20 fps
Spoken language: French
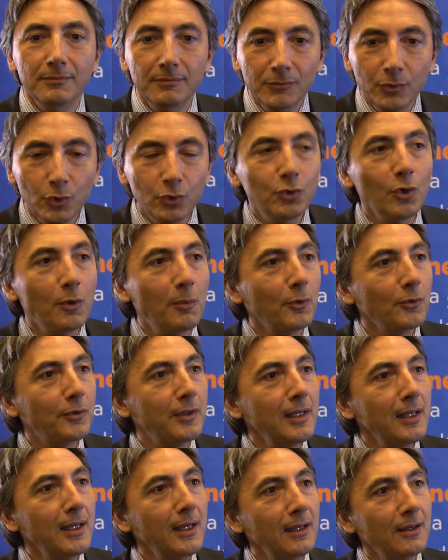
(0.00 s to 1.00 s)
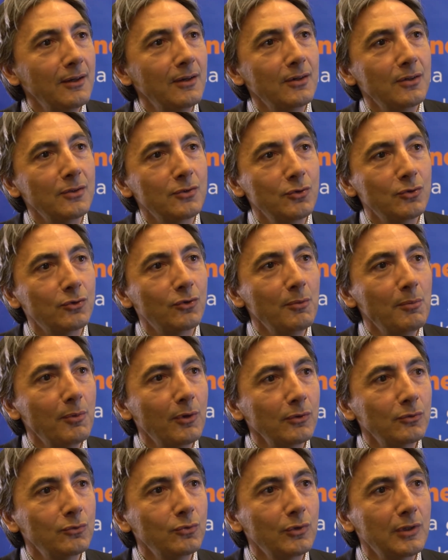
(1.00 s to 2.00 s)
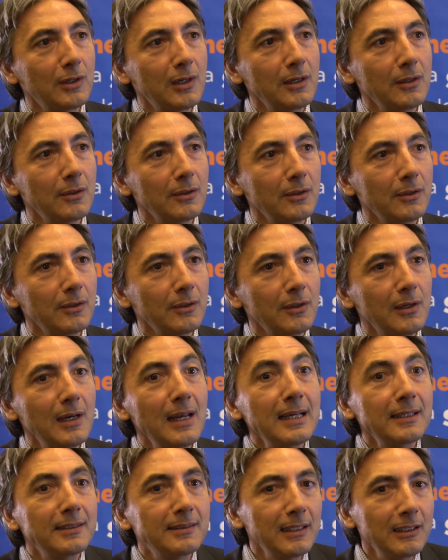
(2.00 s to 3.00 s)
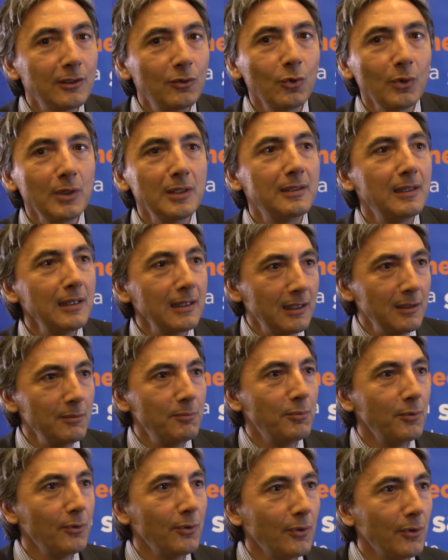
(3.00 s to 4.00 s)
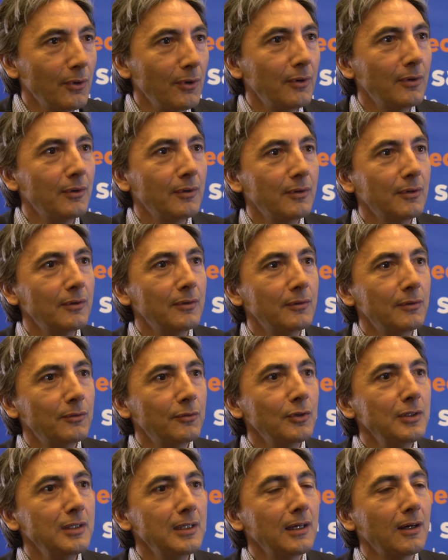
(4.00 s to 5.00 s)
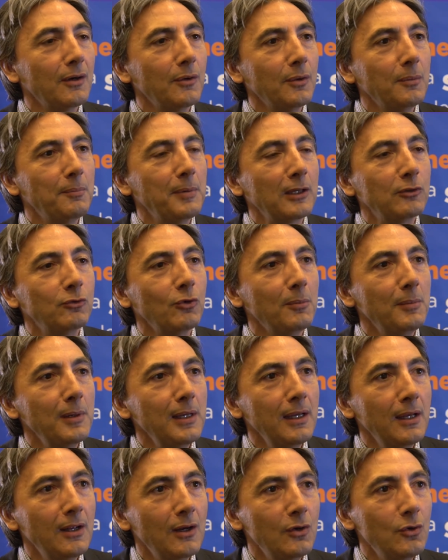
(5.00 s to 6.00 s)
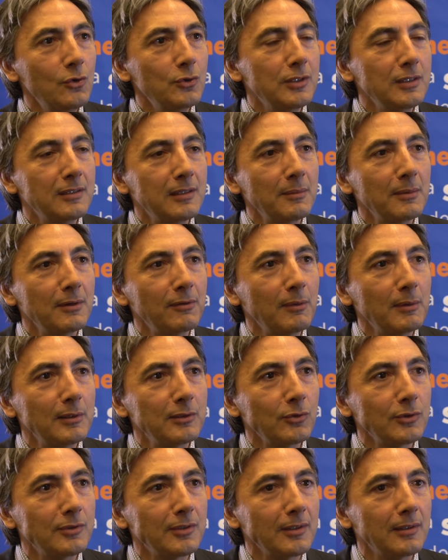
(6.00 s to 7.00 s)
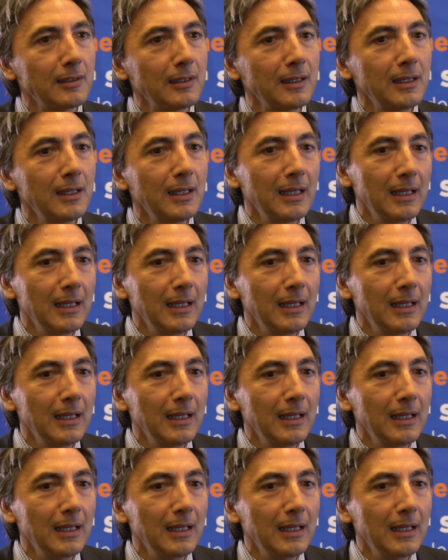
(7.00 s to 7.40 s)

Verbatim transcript: de surmonter euh, justement toute l'insécurité qui peut euh, venir euh, perturber le système d'information de santé.